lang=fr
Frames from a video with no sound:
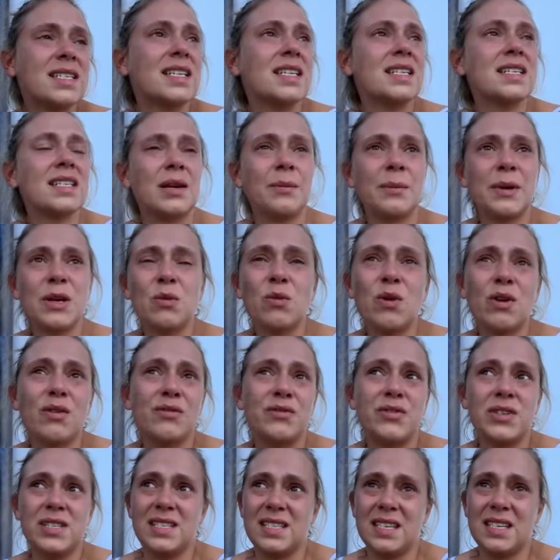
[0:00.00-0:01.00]
j'ai jamais eu un
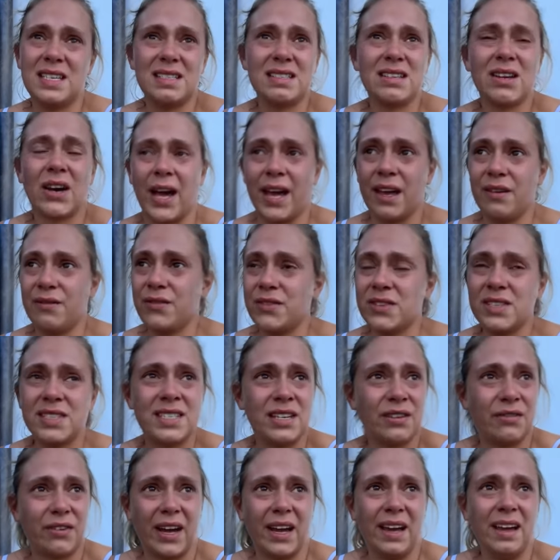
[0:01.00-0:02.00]
physique de rêve,
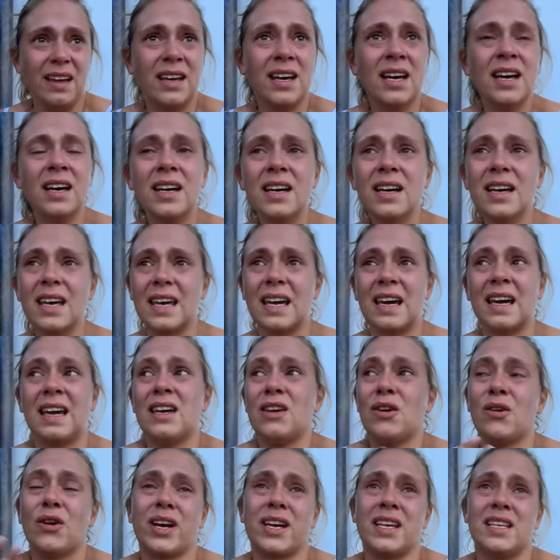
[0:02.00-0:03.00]
c'est vrai, et
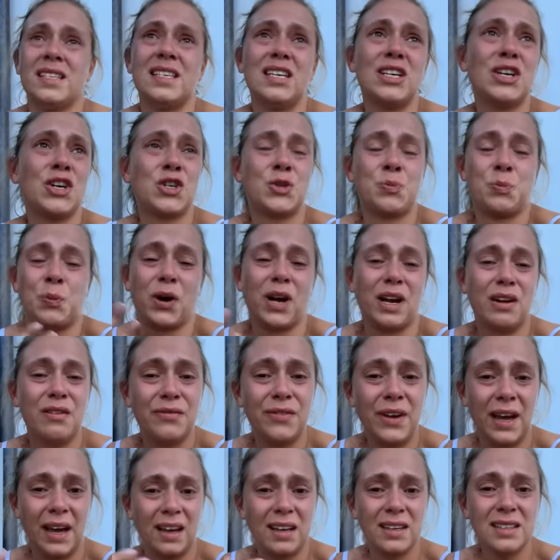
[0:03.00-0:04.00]
qui aurait dit que je pourrais le
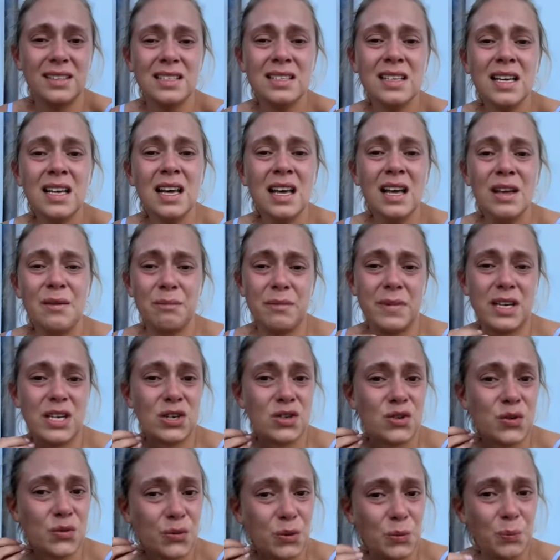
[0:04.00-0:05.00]
faire. Mais
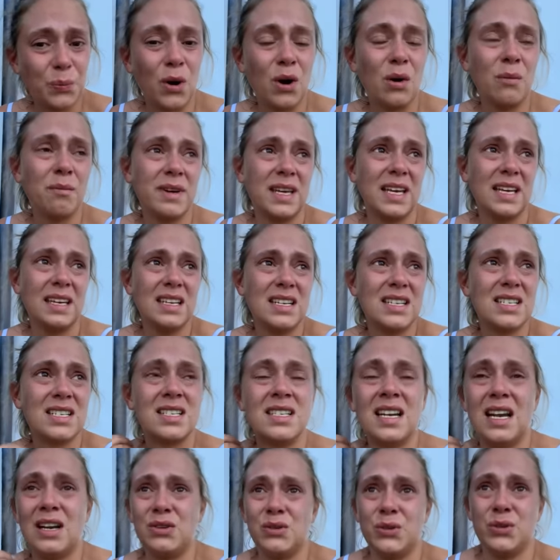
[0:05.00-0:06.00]
je vous promets,
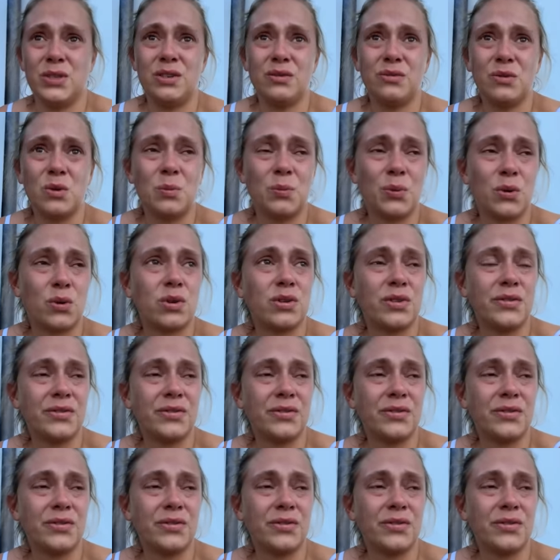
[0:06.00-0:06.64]
j'ai le niveau pour le